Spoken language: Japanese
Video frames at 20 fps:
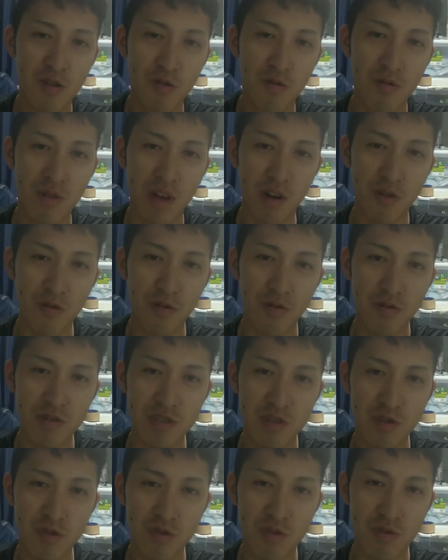あの
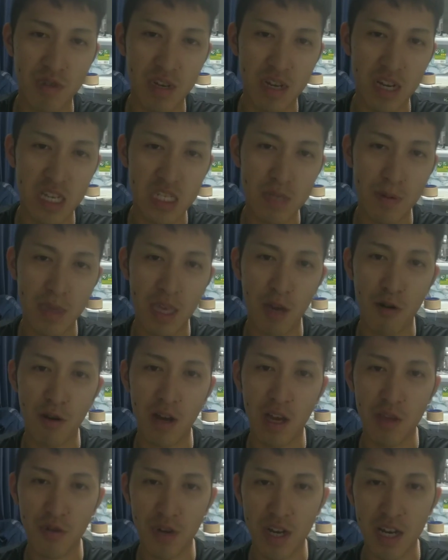ちょっとなんかいじめてやろうか
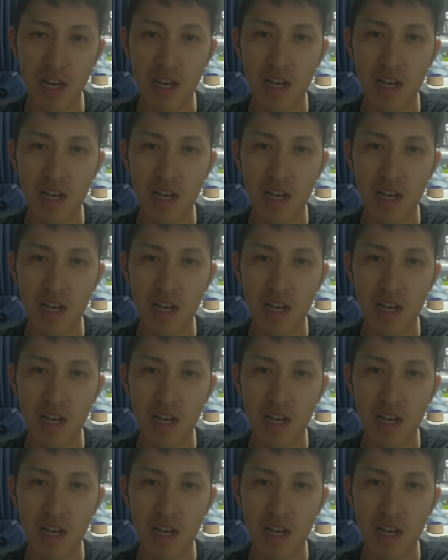なとか